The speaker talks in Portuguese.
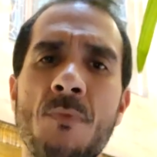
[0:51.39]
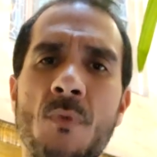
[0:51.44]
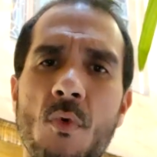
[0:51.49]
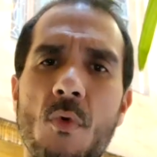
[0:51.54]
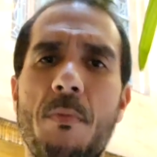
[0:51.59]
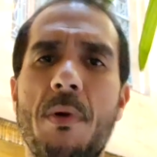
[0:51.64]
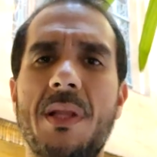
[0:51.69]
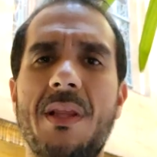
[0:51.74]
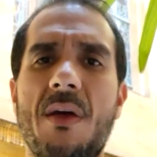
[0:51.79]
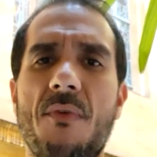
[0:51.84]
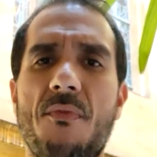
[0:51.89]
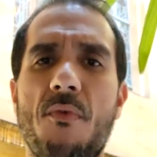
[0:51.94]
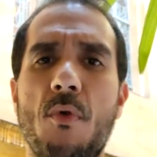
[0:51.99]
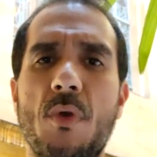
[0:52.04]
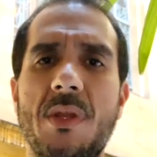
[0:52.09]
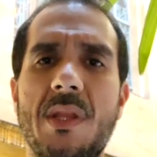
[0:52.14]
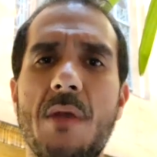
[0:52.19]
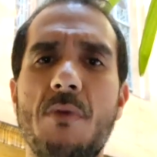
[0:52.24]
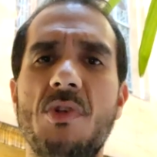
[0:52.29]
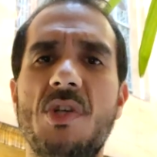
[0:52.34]
O
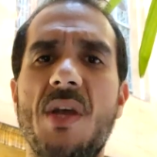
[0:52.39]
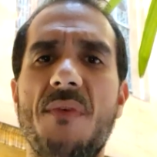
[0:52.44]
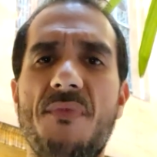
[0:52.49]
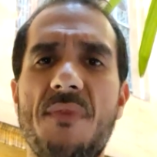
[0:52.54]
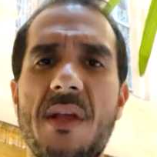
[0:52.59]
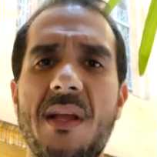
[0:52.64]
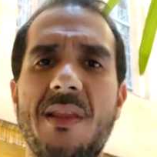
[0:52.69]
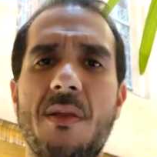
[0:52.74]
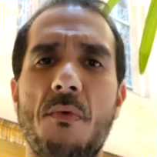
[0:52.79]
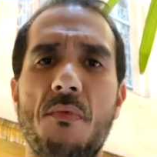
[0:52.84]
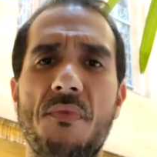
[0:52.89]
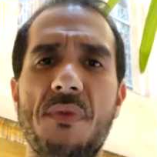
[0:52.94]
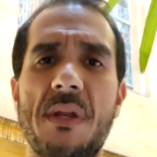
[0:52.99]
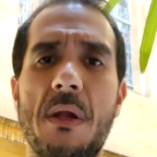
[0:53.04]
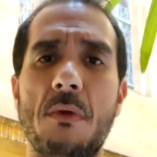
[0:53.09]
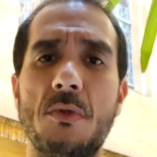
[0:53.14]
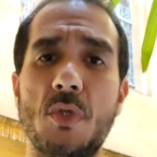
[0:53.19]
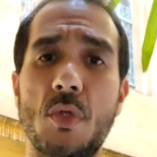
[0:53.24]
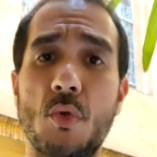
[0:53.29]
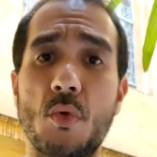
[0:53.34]
Botafogo tem o Jefinho até o
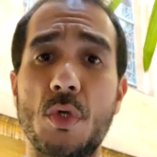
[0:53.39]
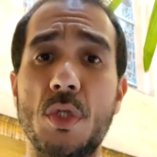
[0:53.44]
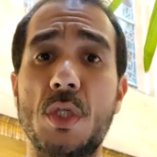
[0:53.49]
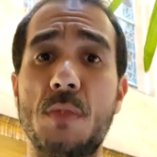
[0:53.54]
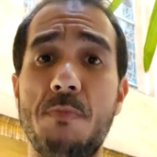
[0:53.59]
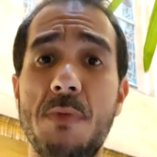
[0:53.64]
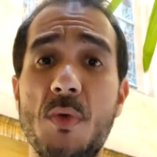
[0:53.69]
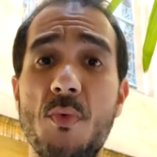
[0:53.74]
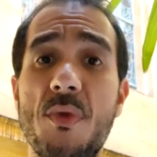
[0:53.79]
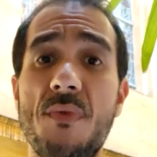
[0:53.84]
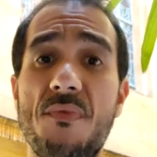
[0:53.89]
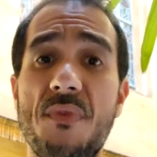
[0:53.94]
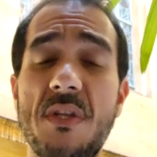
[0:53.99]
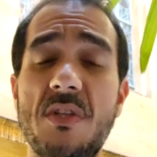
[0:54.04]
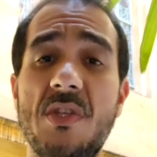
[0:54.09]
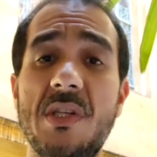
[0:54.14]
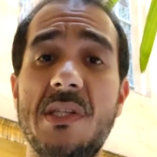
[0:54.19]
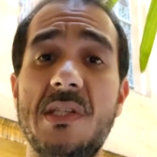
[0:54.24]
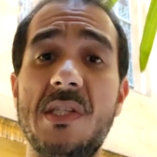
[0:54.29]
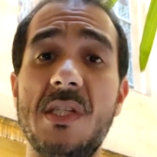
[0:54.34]
final de
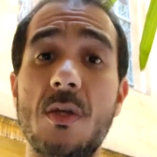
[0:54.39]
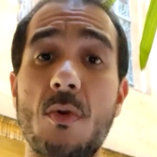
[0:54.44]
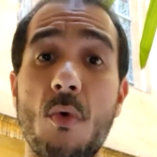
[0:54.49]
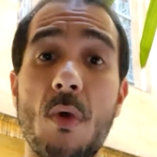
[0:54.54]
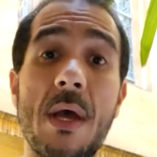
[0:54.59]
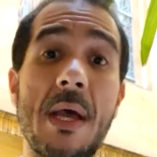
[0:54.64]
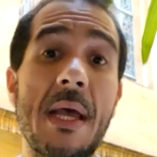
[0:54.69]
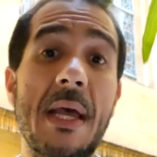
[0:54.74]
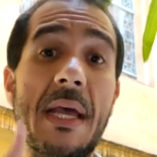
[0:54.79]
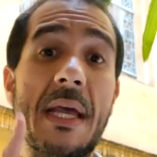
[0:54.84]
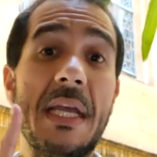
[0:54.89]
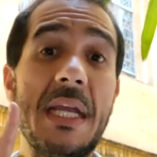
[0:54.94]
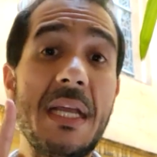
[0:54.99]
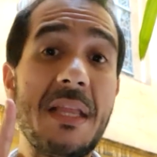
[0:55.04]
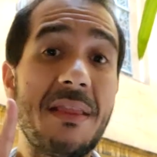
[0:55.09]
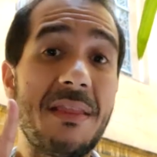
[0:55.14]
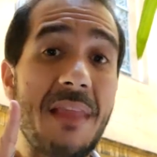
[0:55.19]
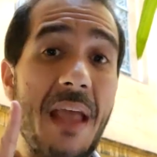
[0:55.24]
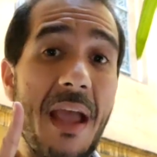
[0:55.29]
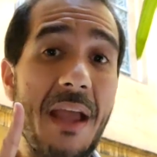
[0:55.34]
2025 e
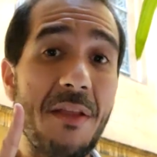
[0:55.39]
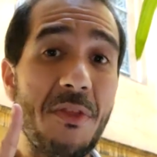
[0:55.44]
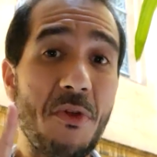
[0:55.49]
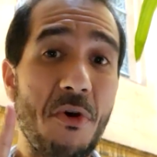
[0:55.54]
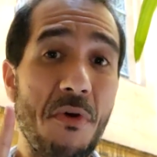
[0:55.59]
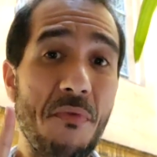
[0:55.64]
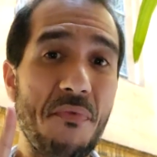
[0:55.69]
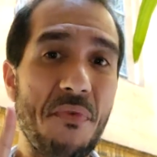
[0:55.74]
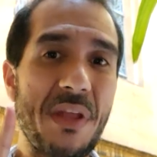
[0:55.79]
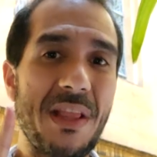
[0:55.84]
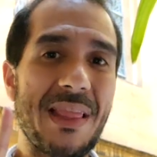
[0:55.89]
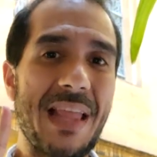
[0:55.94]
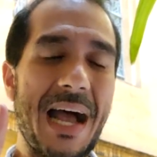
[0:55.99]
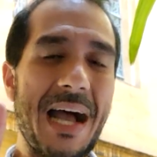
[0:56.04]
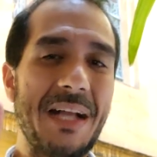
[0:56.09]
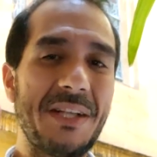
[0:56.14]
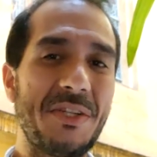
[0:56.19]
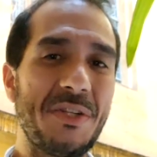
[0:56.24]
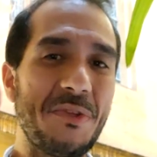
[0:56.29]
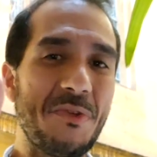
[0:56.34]
tem
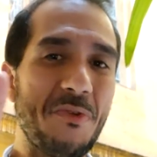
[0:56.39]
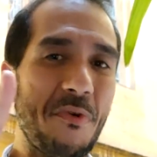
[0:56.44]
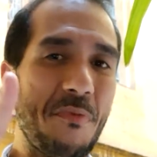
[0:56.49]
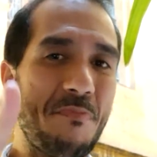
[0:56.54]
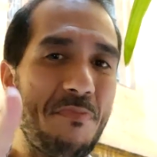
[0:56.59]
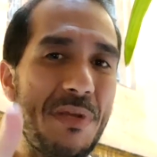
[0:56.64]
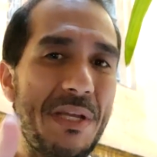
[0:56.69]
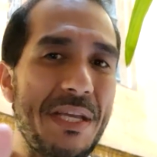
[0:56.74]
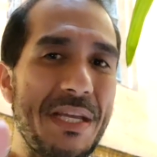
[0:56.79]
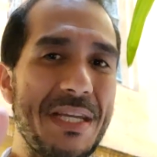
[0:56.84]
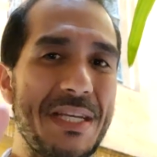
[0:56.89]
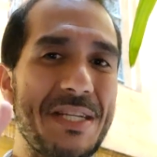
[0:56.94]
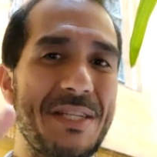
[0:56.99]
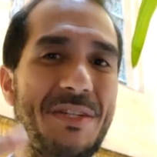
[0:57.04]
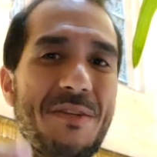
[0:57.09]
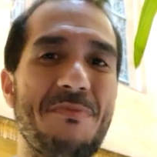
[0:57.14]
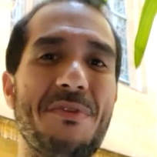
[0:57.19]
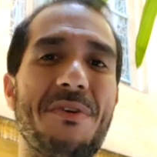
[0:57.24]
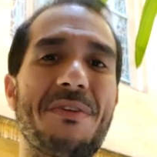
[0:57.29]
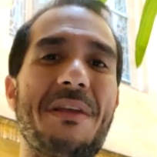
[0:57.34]
novidade no
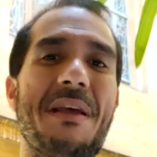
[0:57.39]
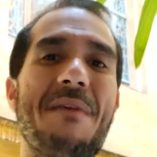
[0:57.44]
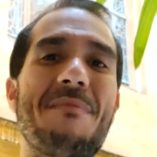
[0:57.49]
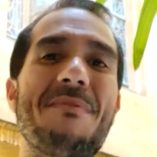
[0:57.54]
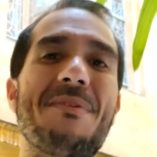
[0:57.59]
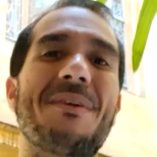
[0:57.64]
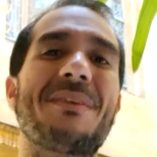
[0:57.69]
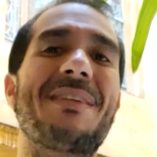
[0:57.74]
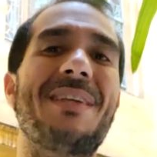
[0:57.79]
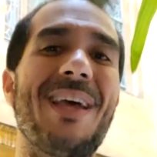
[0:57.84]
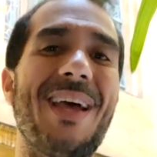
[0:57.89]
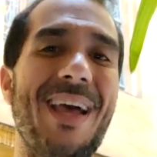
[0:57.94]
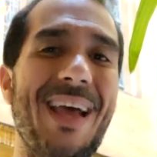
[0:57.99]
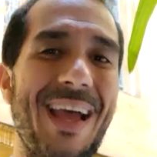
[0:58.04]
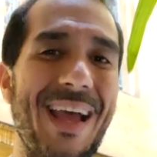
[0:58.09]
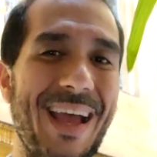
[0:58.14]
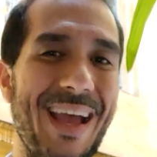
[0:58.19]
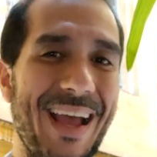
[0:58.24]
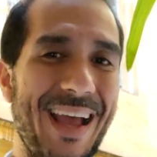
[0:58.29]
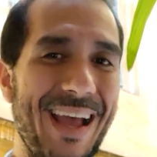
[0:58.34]
bid, meus amigos.
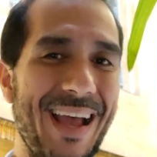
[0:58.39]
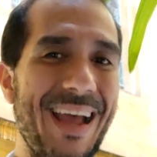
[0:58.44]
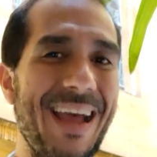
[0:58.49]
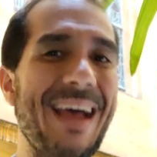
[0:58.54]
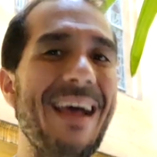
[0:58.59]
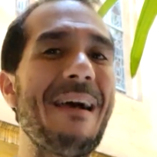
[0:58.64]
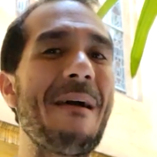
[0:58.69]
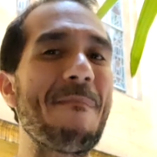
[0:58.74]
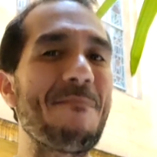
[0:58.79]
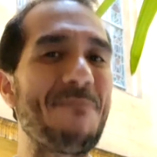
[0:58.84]
É,